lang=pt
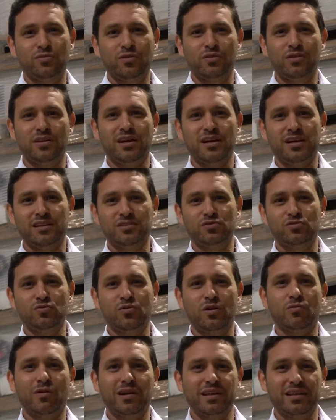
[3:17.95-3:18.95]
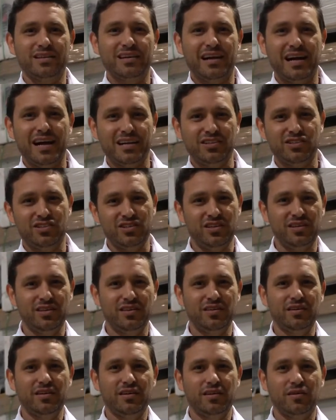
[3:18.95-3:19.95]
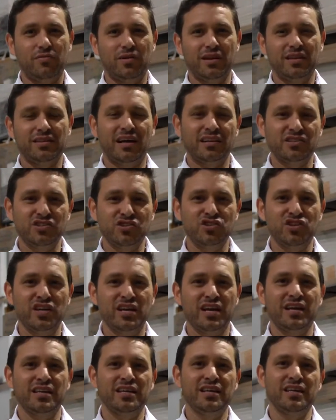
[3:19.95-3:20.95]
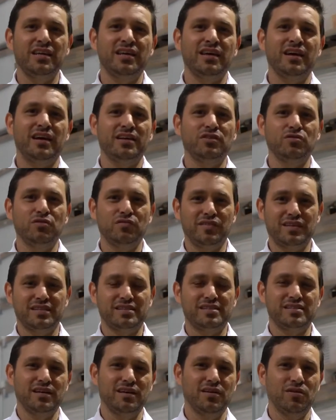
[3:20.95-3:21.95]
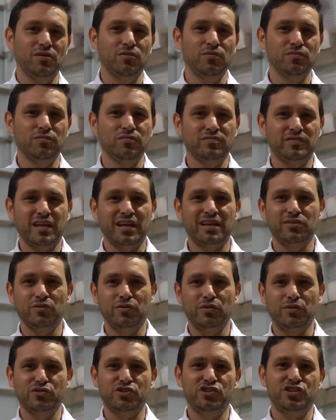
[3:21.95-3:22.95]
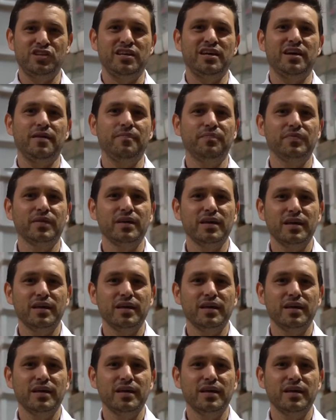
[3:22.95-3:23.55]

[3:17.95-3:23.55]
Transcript: toda a sua qualidade, qualidade de engenharia, inovação, tecnologia.